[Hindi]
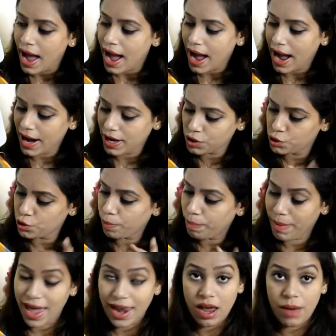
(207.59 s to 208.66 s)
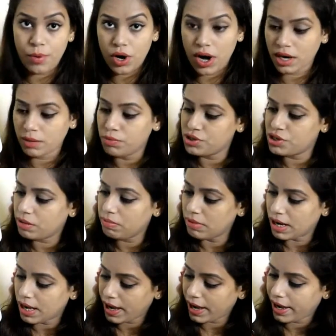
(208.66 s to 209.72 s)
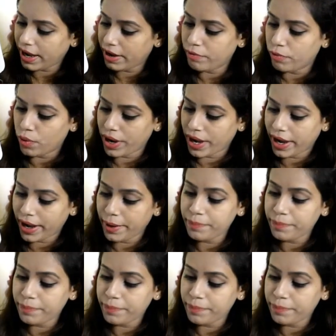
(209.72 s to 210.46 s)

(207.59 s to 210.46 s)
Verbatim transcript: एंड जो पहला प्रोडक्ट मुझे मिला है वो है